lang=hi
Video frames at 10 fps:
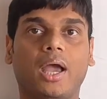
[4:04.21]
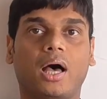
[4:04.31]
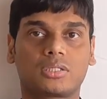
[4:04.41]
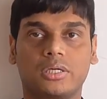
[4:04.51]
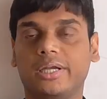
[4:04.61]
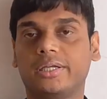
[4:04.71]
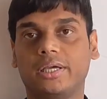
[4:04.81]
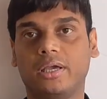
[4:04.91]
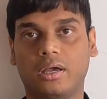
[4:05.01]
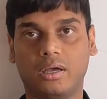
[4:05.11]
ऑस्ट्रेलियन
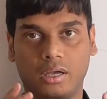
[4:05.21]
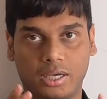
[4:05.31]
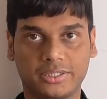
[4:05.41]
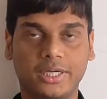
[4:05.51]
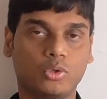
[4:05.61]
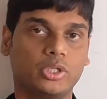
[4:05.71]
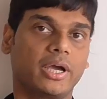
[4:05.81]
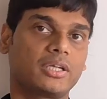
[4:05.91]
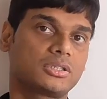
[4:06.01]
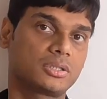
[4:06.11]
की एक्सेंट होती है
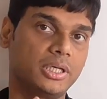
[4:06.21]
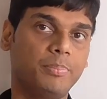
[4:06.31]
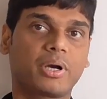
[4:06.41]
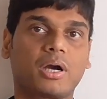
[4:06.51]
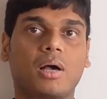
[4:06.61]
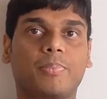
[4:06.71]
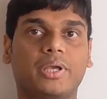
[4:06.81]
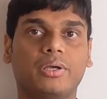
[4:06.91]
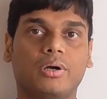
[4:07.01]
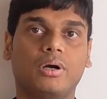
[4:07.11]
अगर इसकी पकड़ आपकी